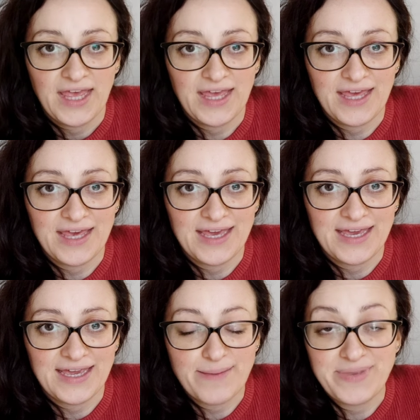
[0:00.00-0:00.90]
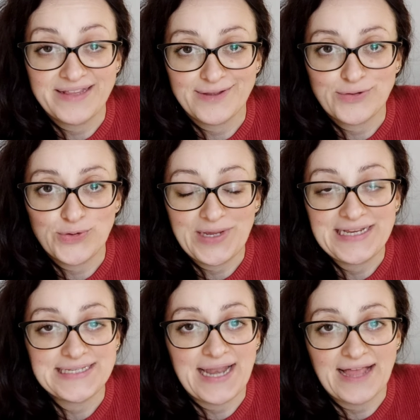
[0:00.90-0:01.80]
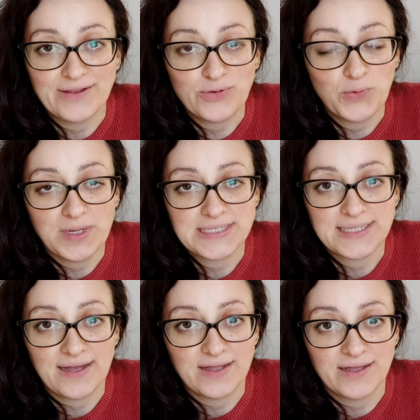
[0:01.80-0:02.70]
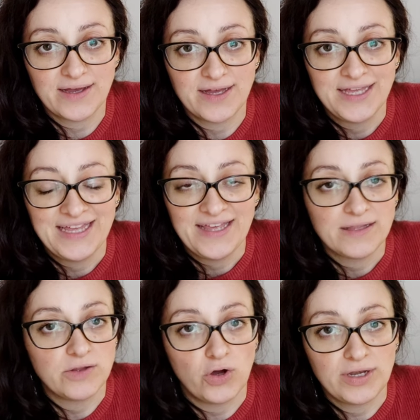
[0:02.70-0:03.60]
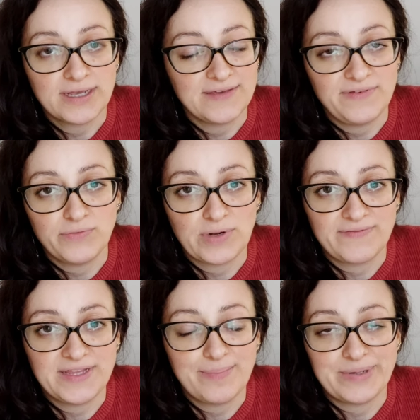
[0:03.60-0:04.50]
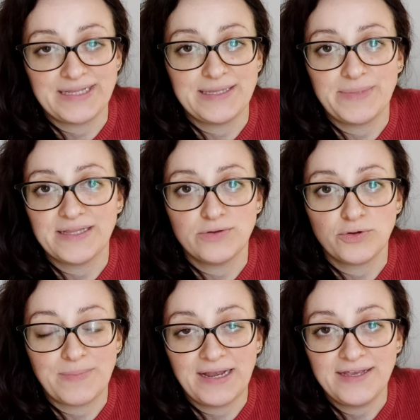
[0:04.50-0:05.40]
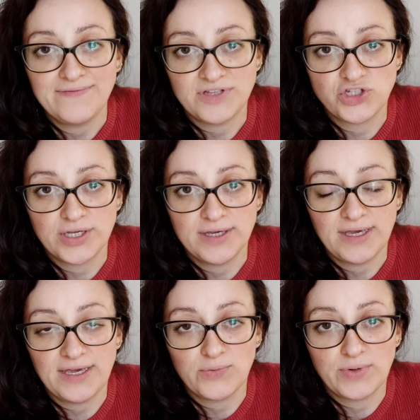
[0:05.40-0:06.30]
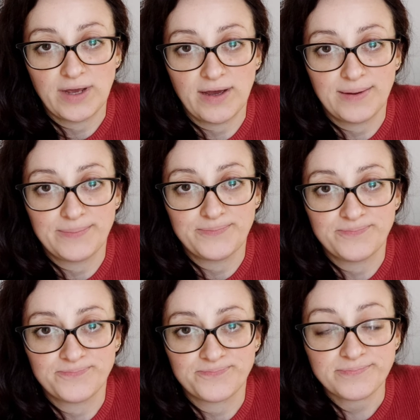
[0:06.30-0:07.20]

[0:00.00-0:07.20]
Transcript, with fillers: eh, ambientato in Islanda con questa donna che vive una vita apparentemente normale, invece è una mm,